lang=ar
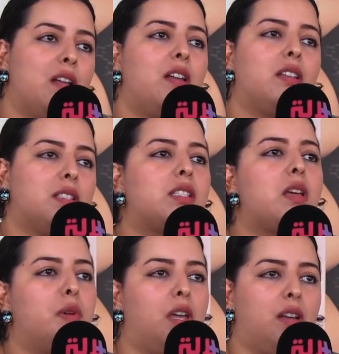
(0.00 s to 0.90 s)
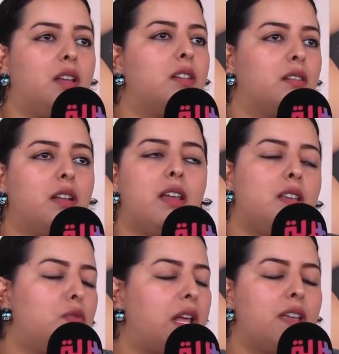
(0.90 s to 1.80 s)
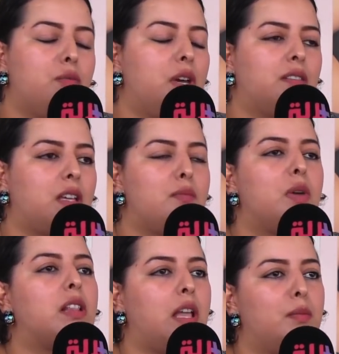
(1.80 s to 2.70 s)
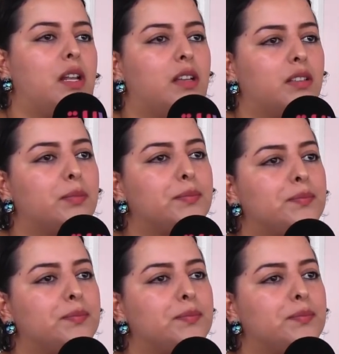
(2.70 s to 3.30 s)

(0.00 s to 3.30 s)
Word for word: اللي غادي يتابع عليه لا هي ولا اي واحد قام بهذا العمل هذا